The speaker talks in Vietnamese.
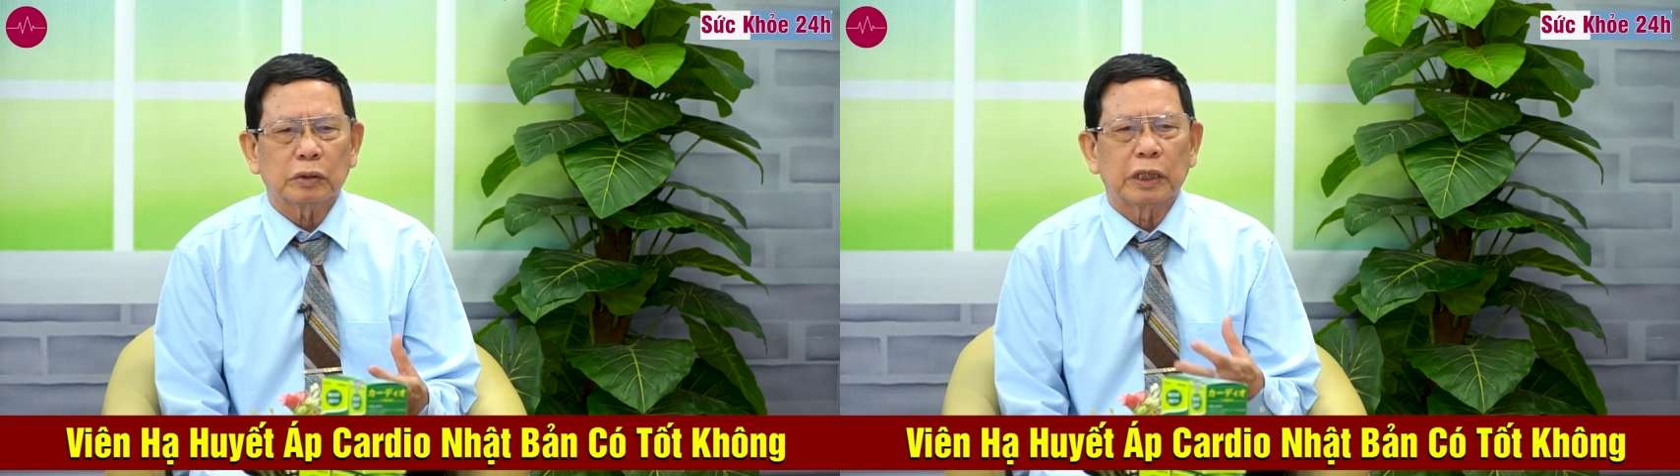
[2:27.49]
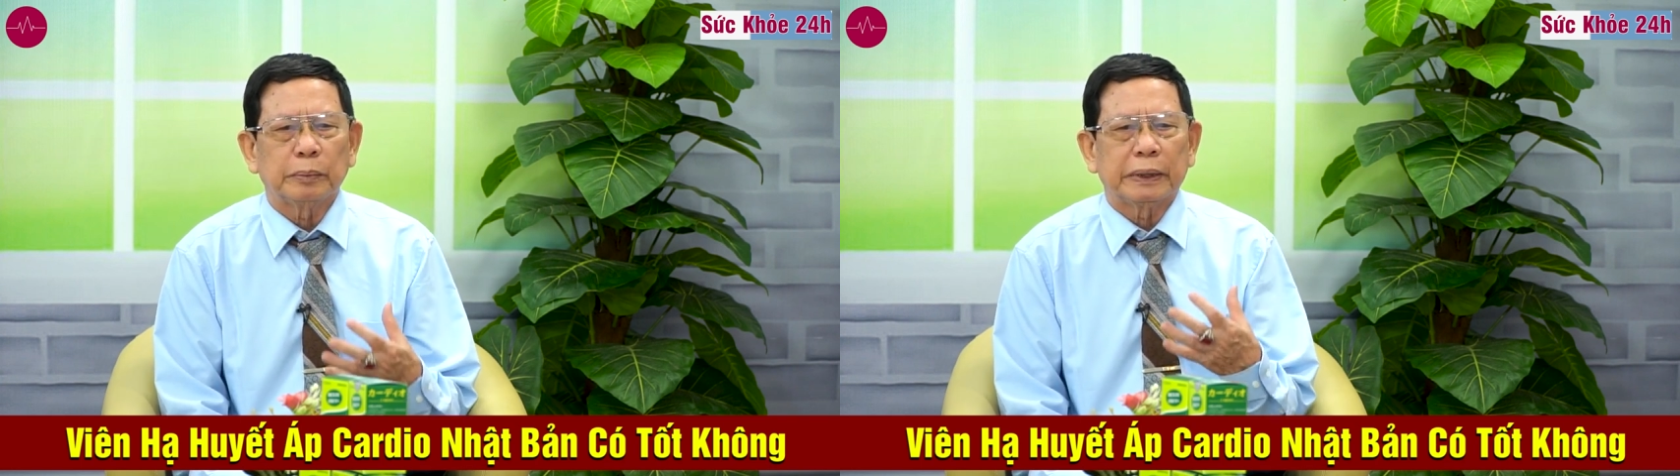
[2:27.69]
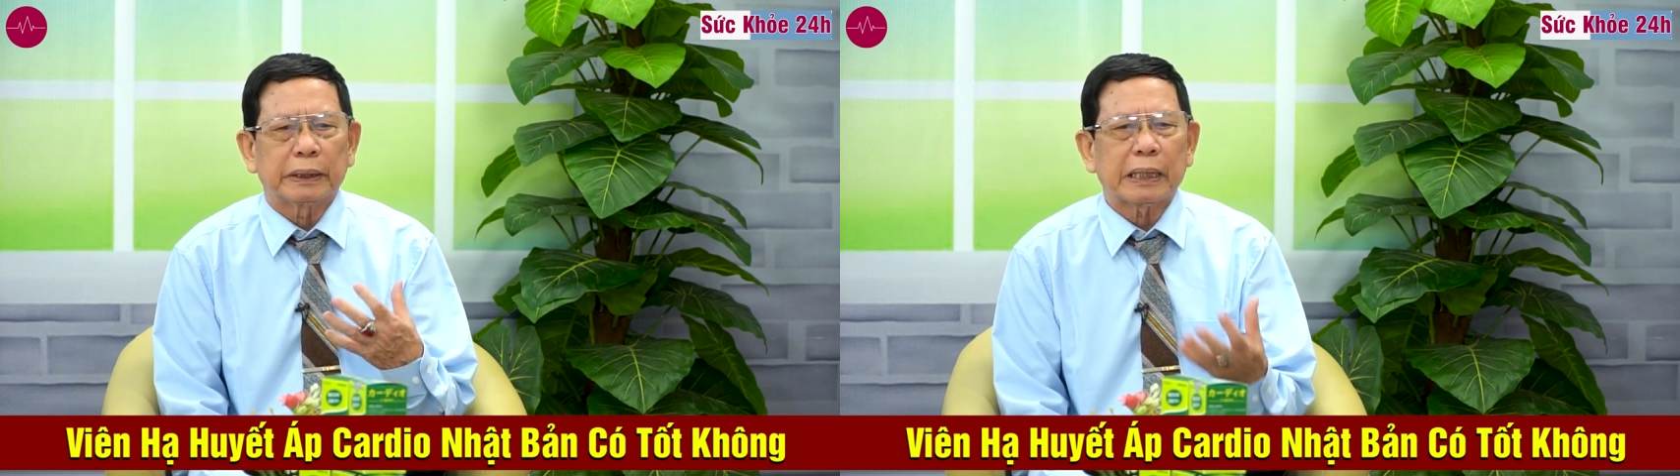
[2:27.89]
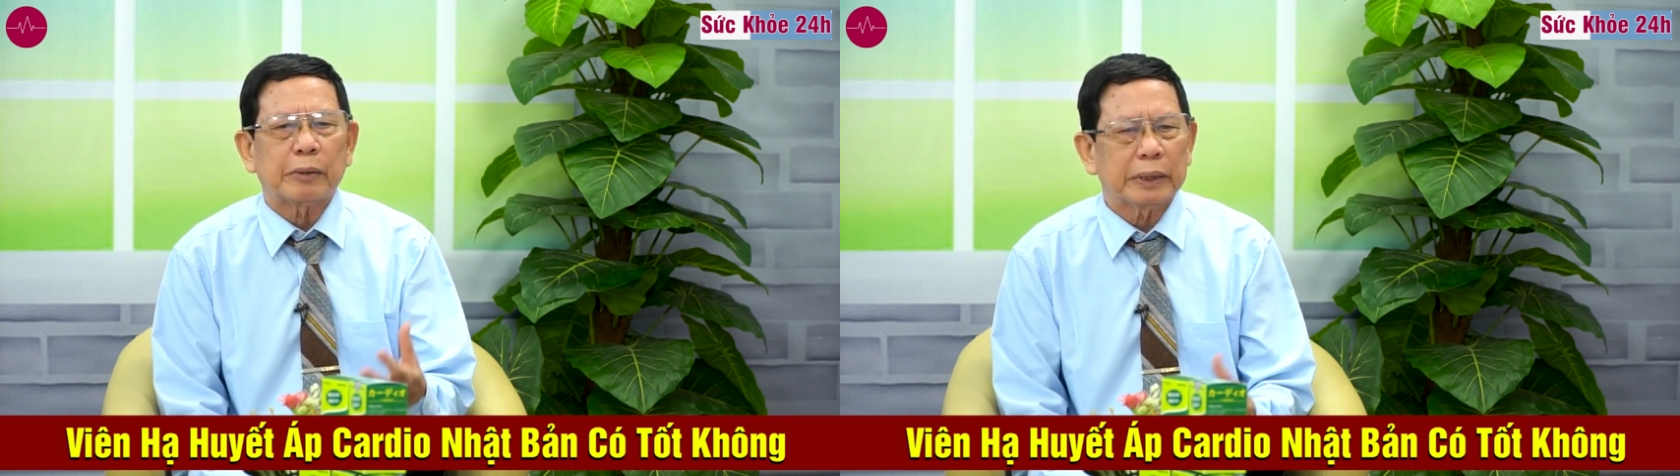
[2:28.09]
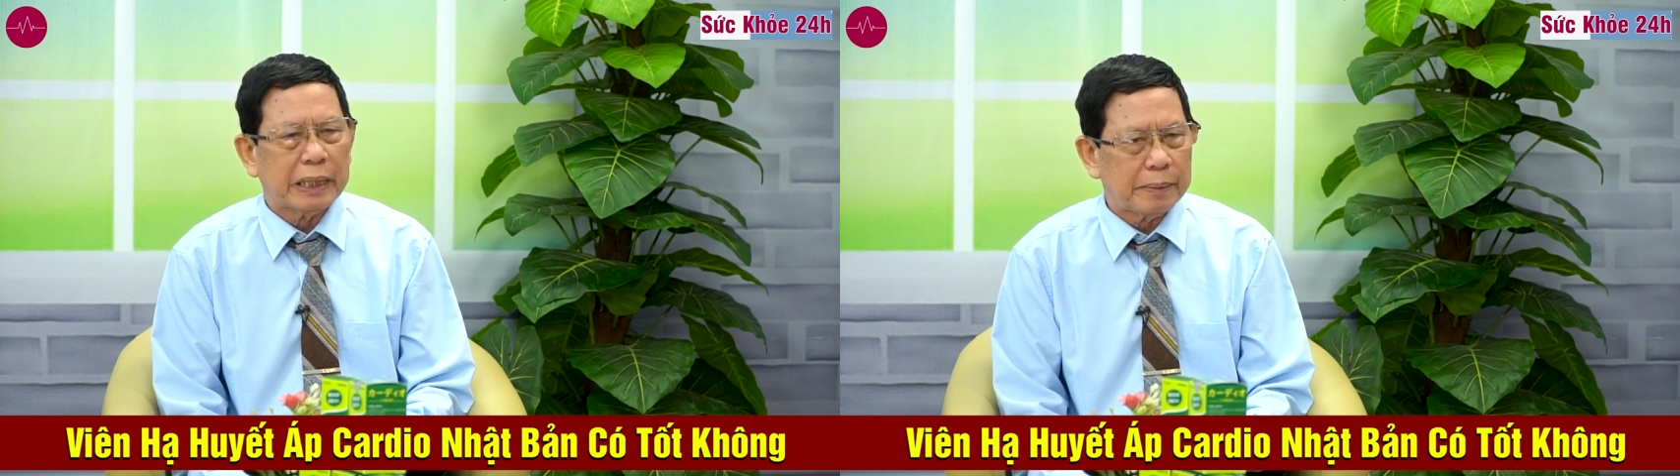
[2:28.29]
cho người bị
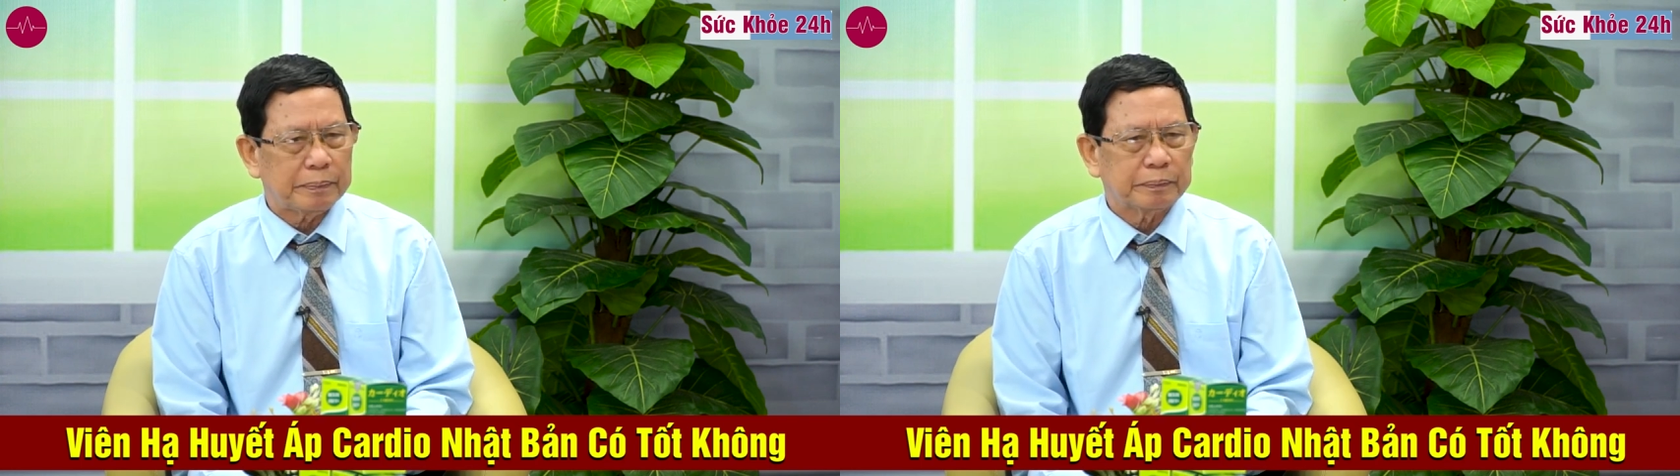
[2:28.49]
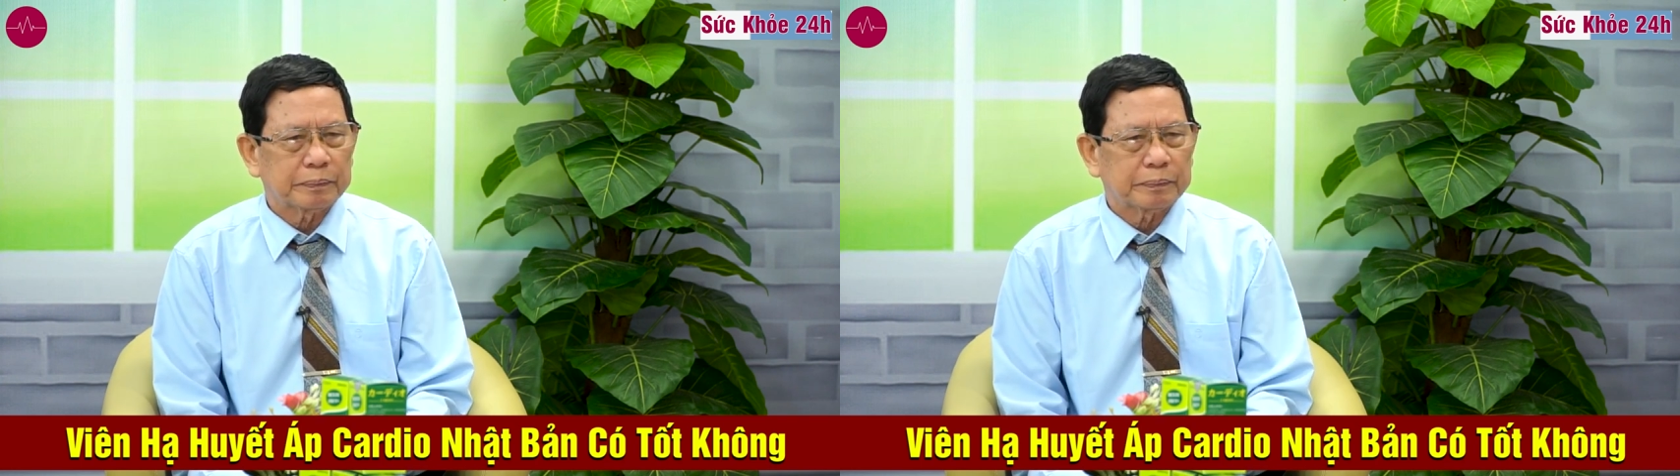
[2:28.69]
cao huyết áp